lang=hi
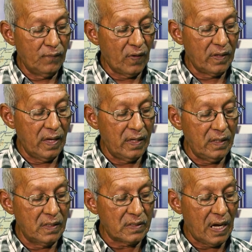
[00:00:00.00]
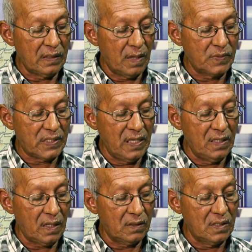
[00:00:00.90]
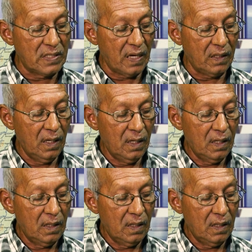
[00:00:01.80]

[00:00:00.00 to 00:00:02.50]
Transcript: फन हैन इस आदम सीदर दिजैफ